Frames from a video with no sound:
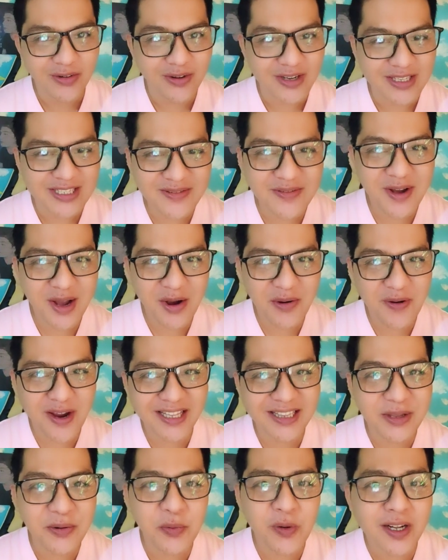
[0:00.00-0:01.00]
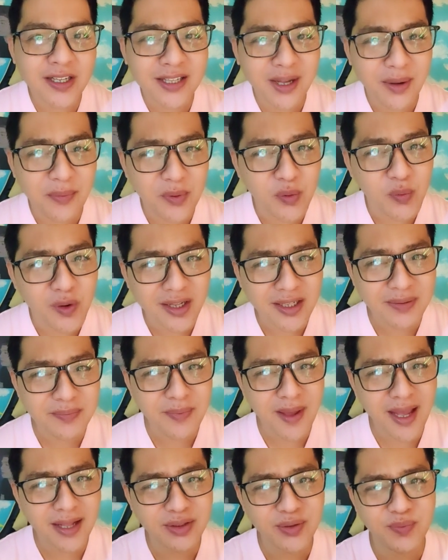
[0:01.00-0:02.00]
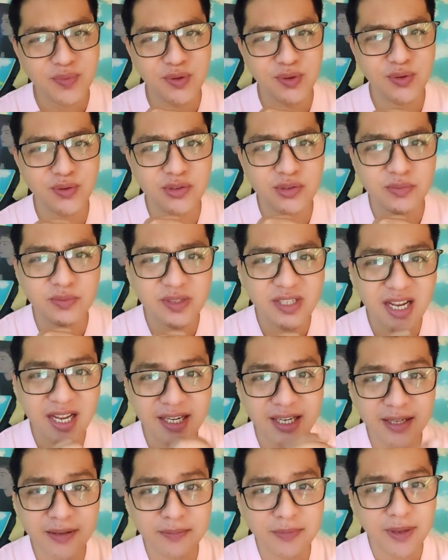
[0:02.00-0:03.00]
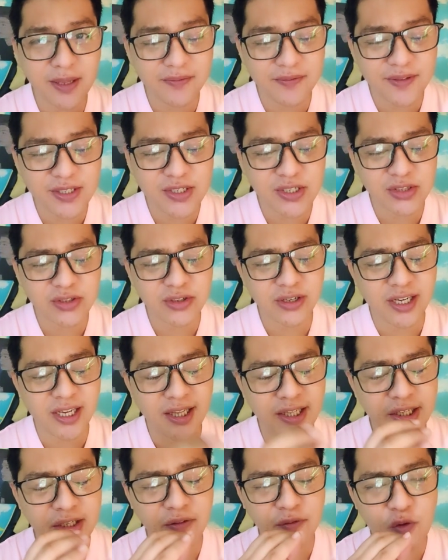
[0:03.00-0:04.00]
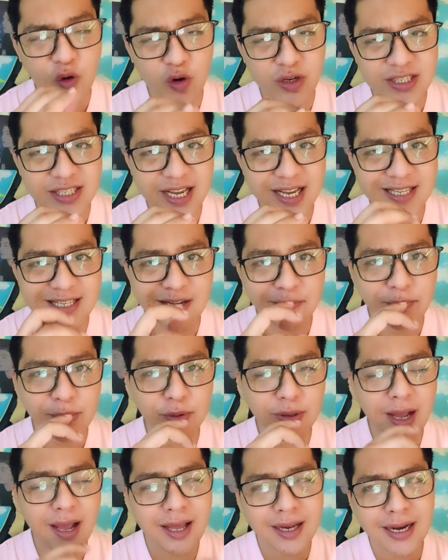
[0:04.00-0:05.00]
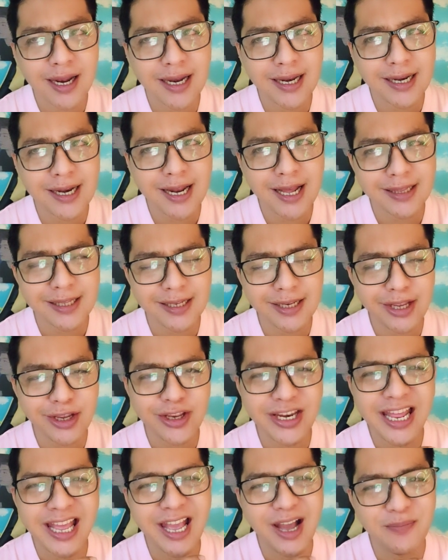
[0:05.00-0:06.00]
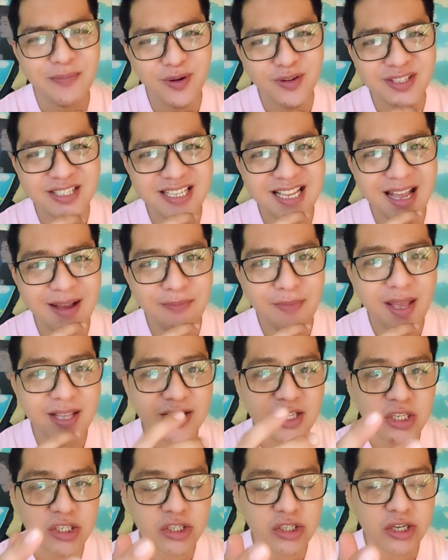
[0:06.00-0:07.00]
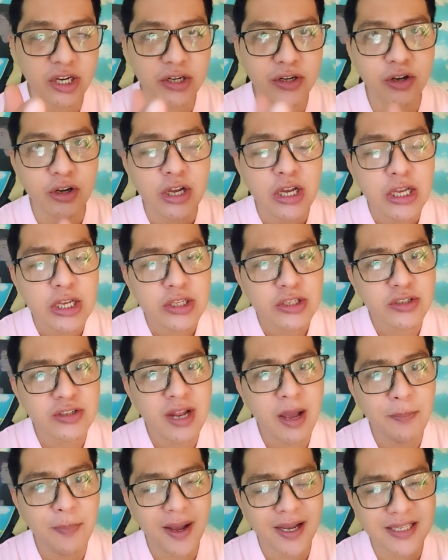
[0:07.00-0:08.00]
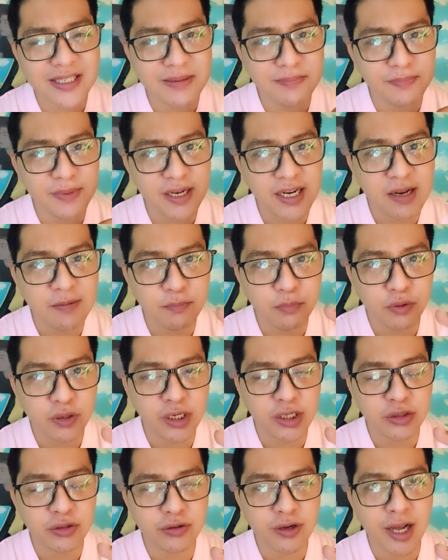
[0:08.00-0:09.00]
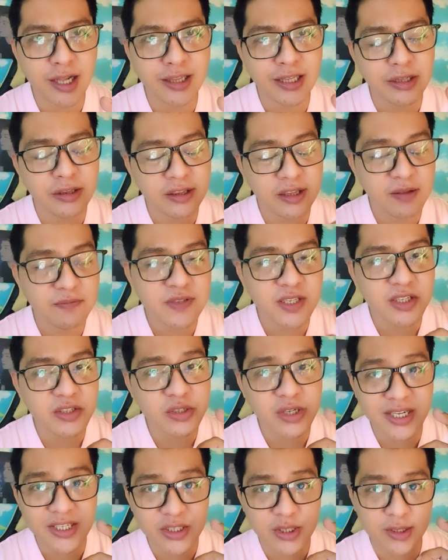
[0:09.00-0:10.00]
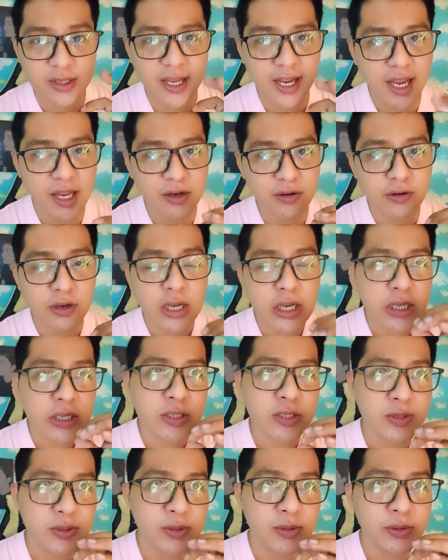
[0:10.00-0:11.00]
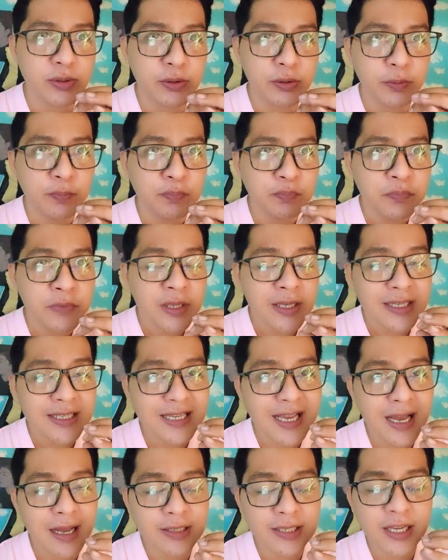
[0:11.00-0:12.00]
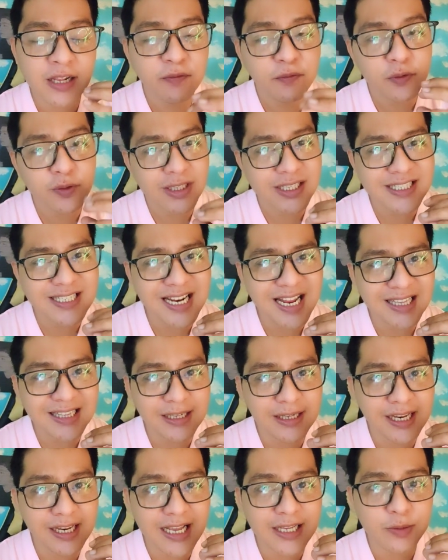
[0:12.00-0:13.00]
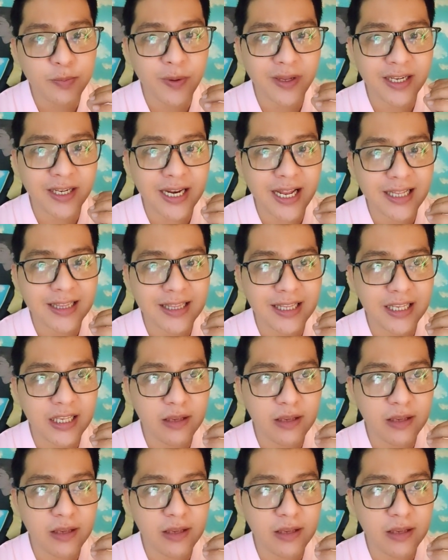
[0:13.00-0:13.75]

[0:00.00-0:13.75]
What's up mga whitey? Welcome and welcome back to my YouTube channel, Melvin's Tutorial. And of course guys, ang pag-aaralan natin ngayon ay about sa messenger. Ano? So napakasimple lang po nitong ating tips and tricks today. Ano? So sa cellphone kasi natin guys, pwede natin